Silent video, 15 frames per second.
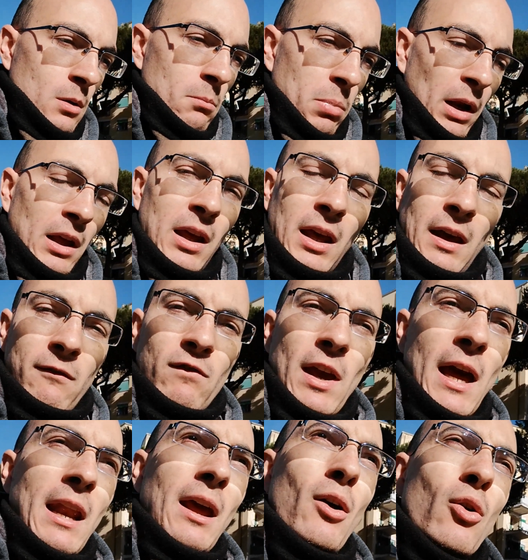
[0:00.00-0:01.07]
perché
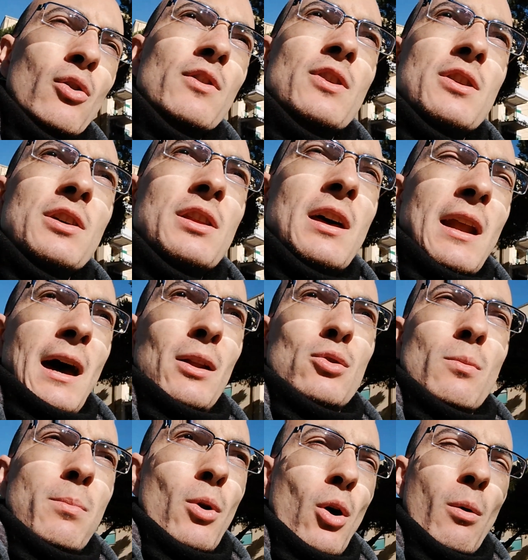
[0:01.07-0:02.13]
viene considerato
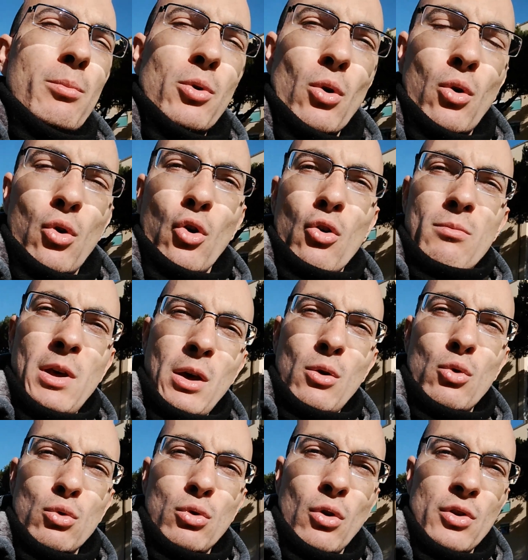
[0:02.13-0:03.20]
proprio come
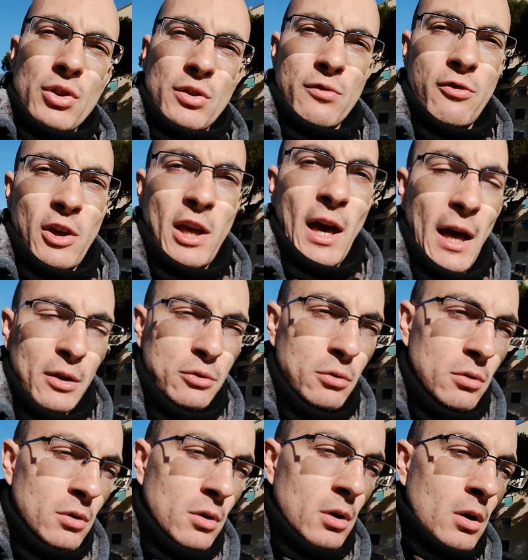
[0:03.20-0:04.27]
uno
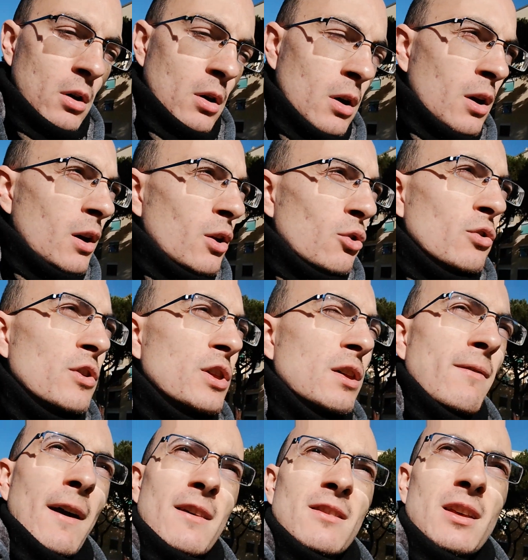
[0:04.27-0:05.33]
sfigato. Non si
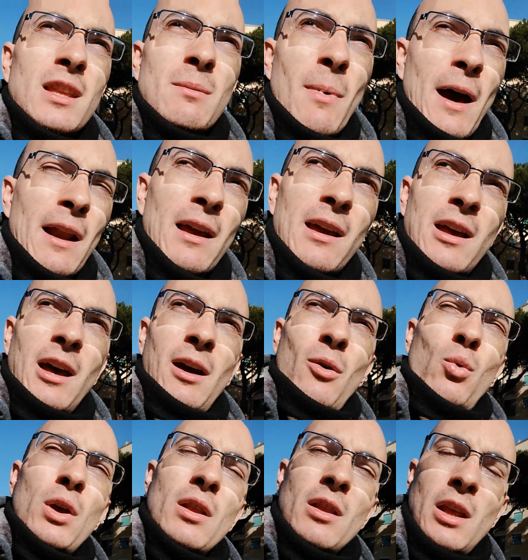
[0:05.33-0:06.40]
veste di marca,
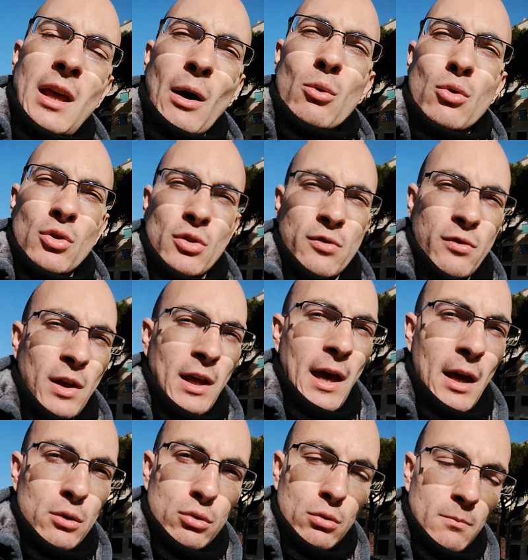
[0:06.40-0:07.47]
quindi è uno
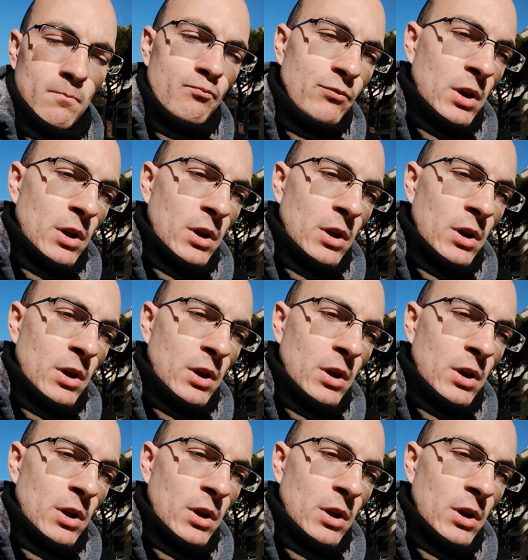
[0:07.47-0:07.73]
sfigato.